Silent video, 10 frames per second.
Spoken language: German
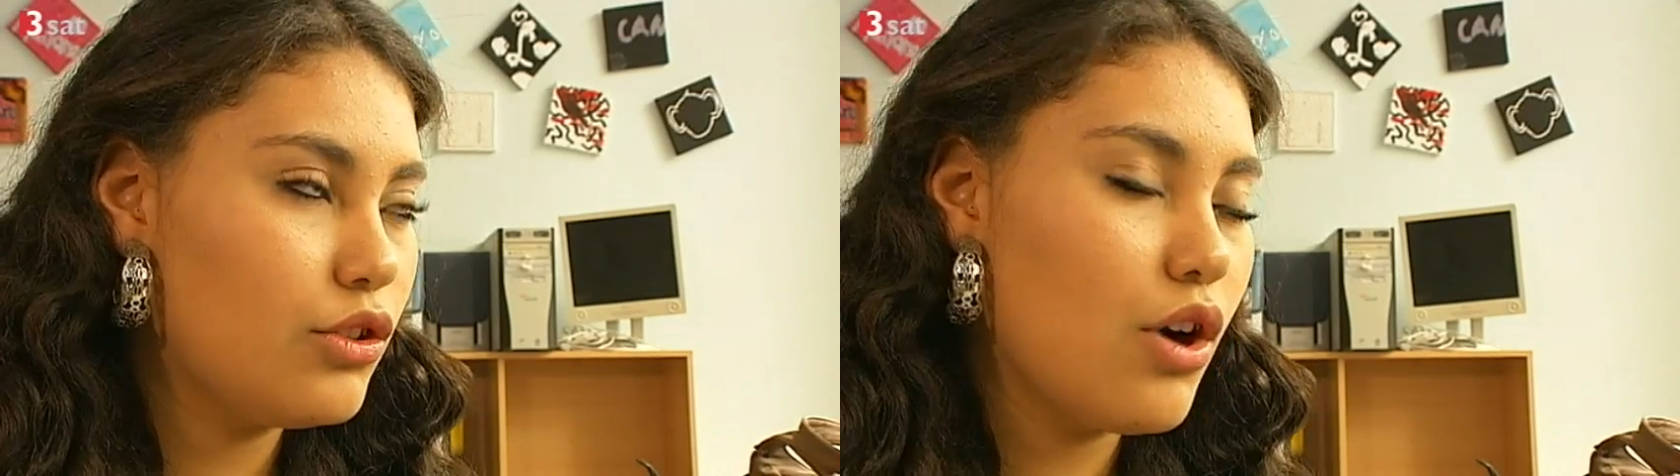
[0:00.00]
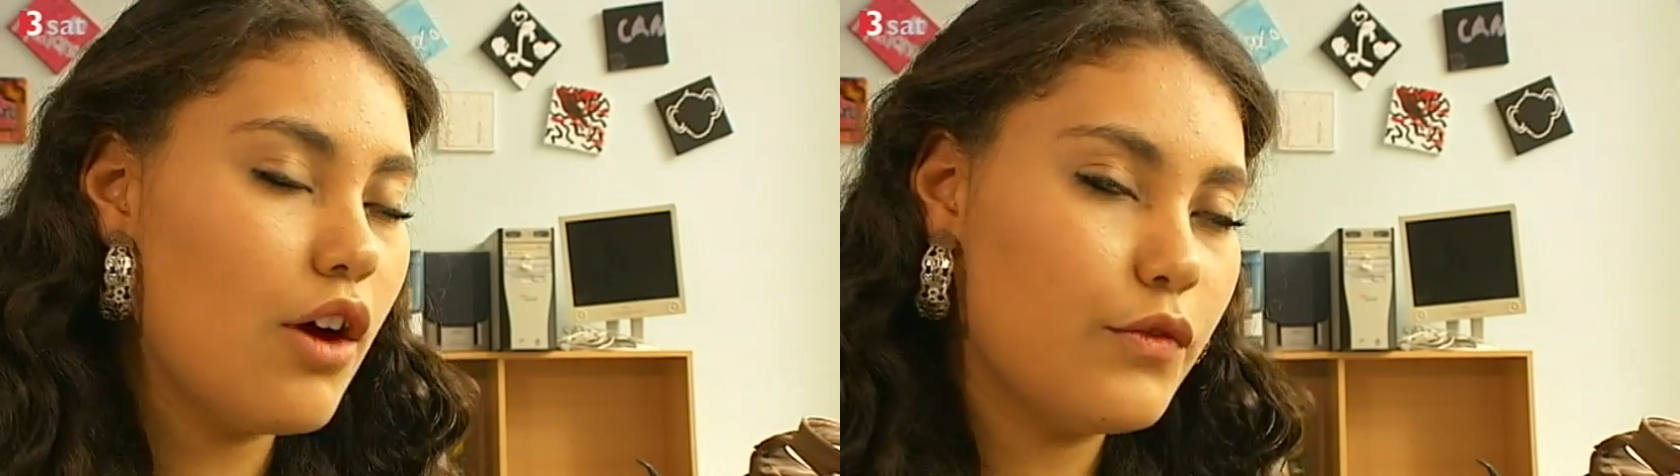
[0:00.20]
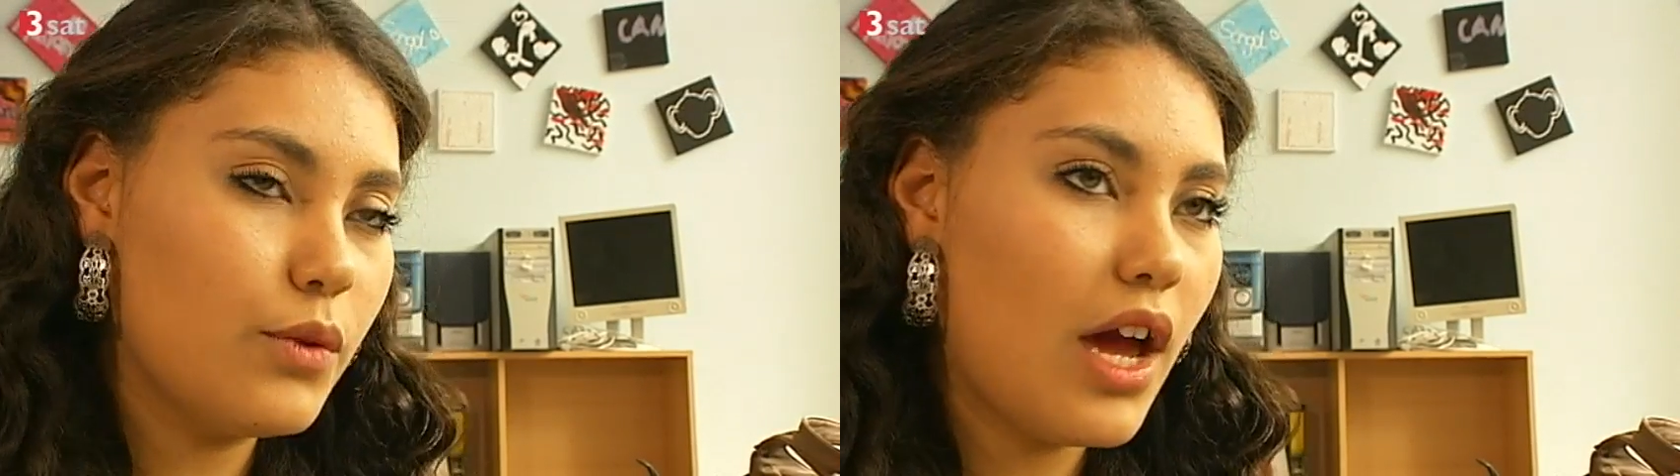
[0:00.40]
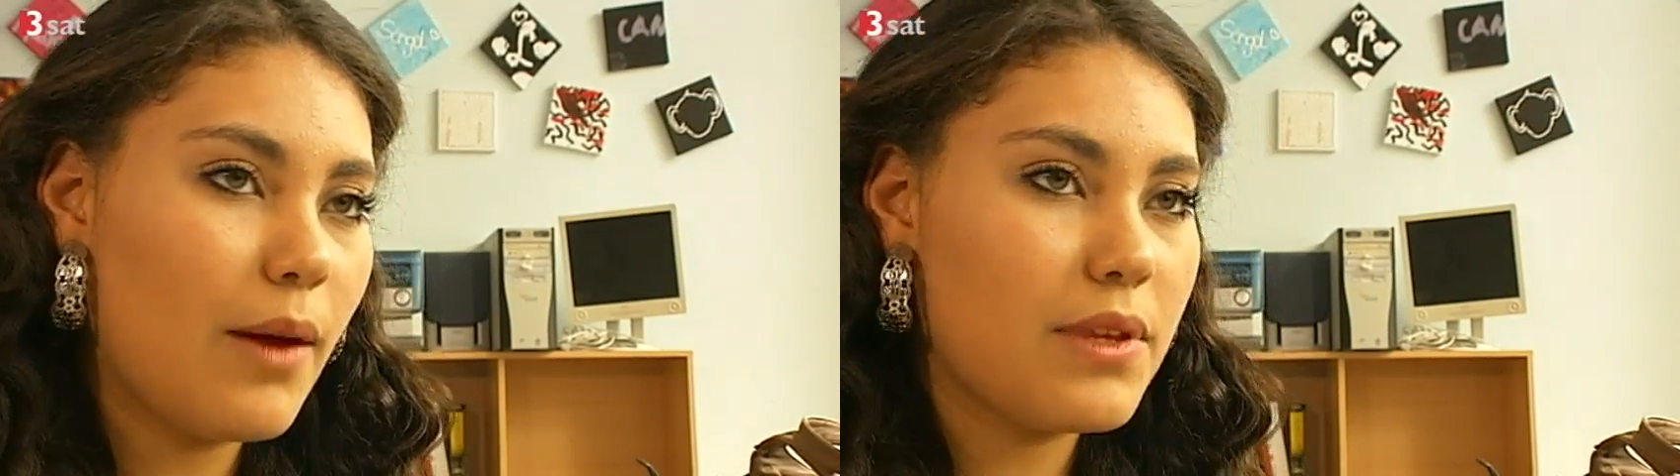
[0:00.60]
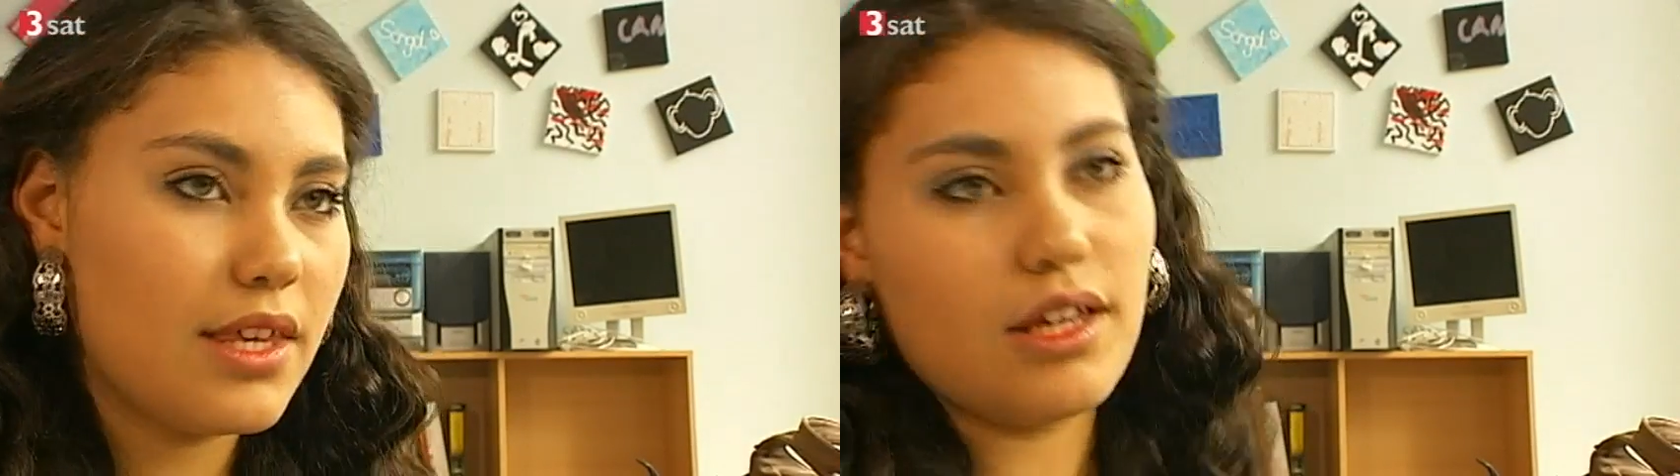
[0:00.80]
die Hoffnung
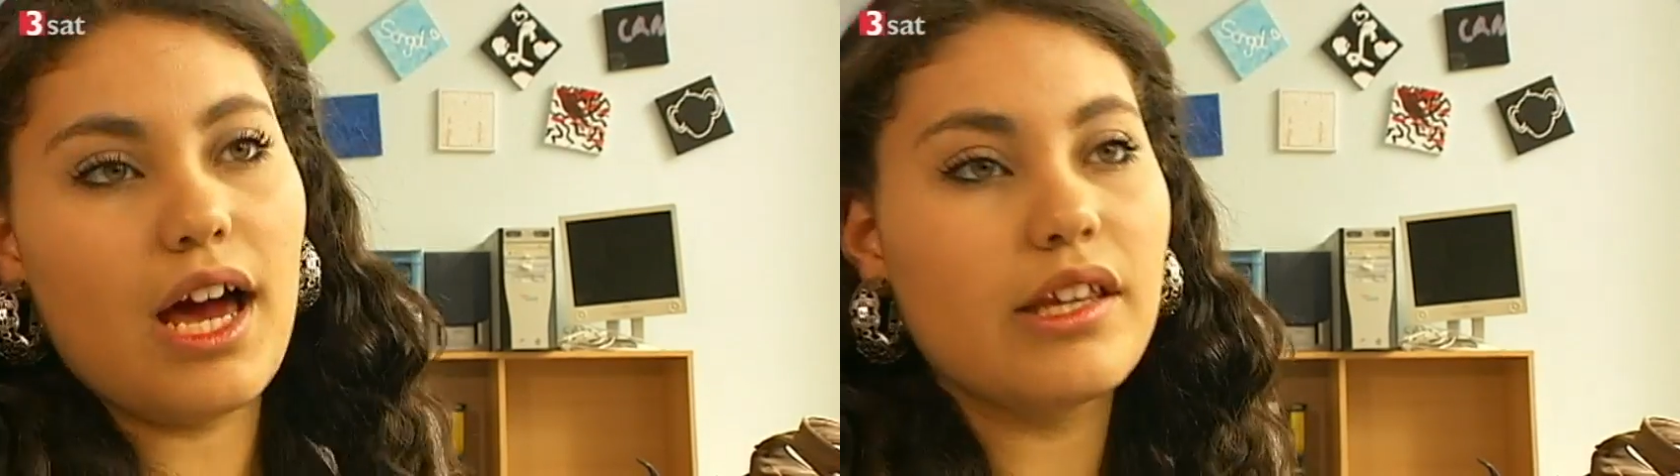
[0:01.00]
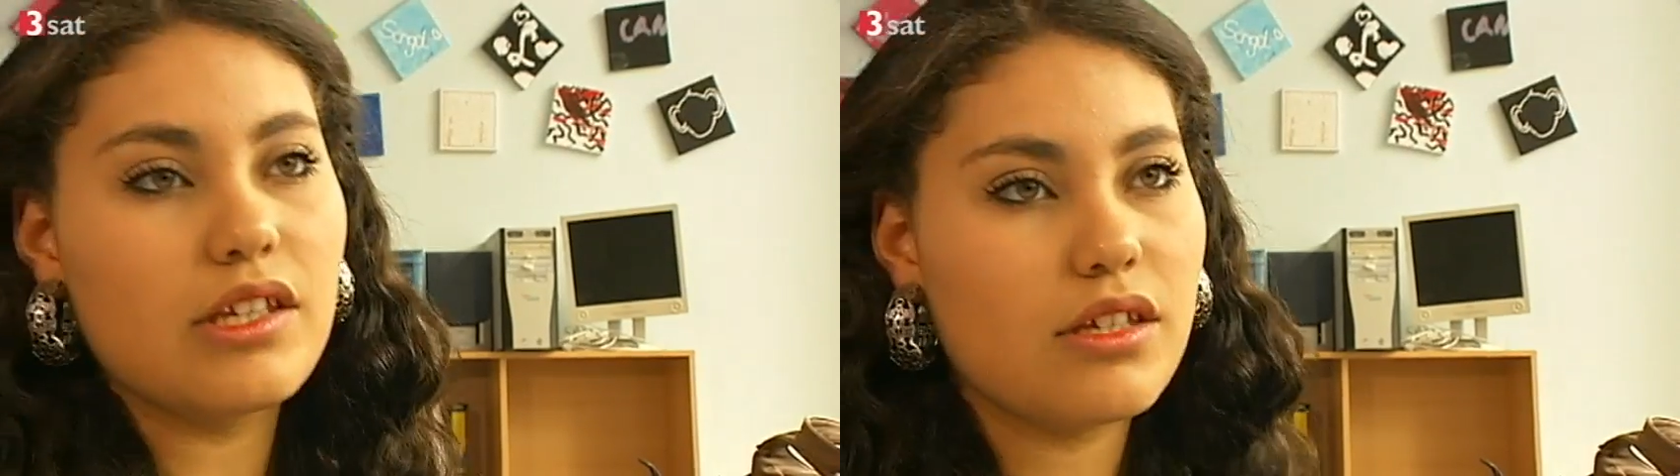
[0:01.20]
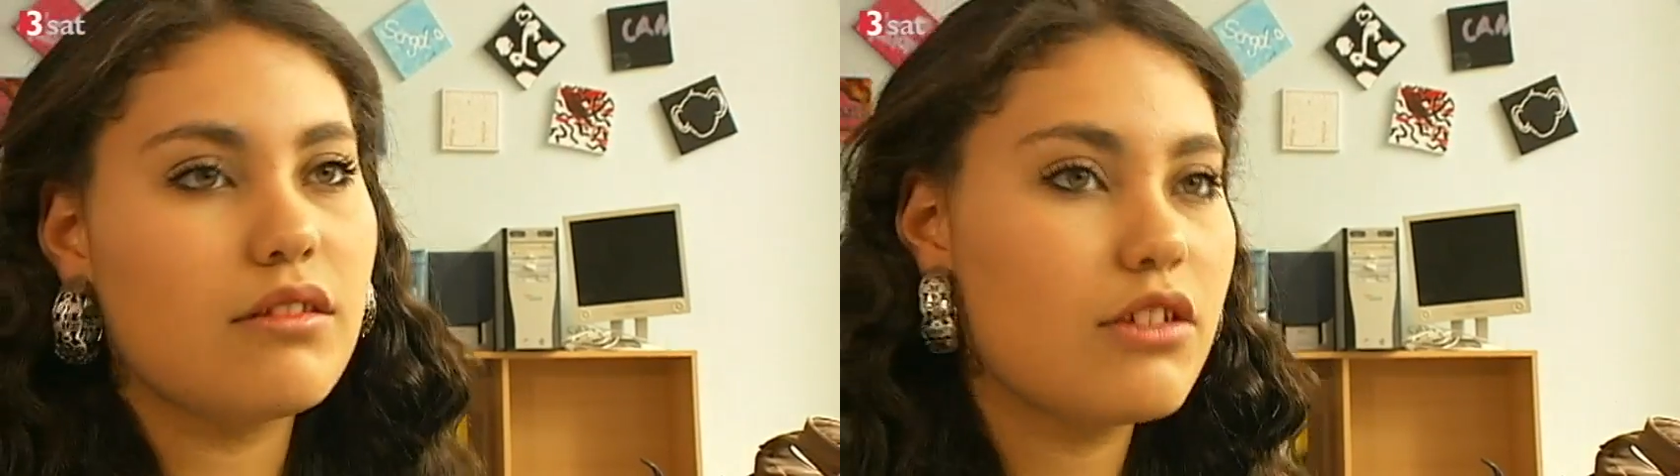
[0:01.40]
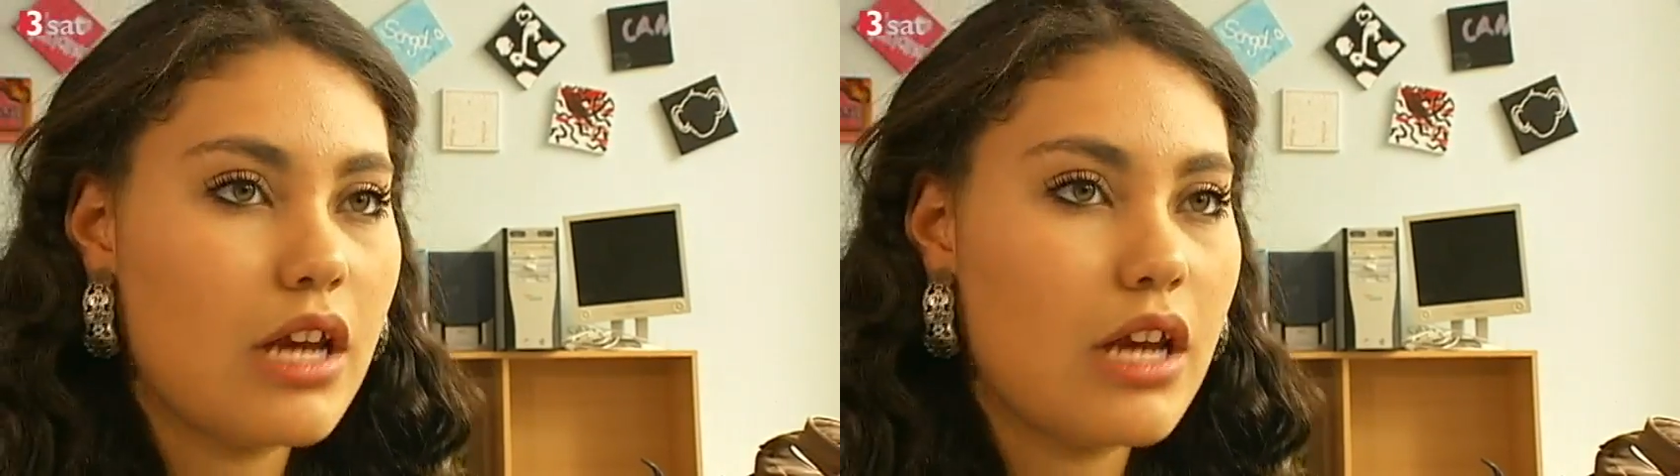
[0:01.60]
gehabt, hier kann ich es